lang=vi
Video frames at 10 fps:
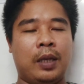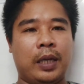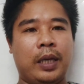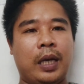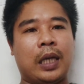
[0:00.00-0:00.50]

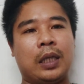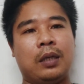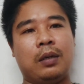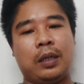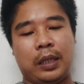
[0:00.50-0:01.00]
thì à,
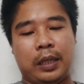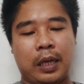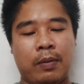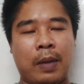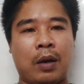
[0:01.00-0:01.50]
thường á, thì
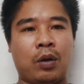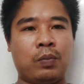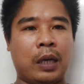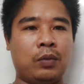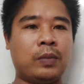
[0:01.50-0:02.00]
à, bà con
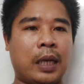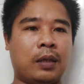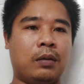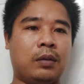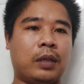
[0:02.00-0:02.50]
nông dân chúng ta
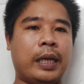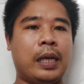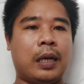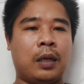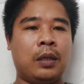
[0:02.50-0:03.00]
thường thấy
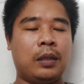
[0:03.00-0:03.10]
là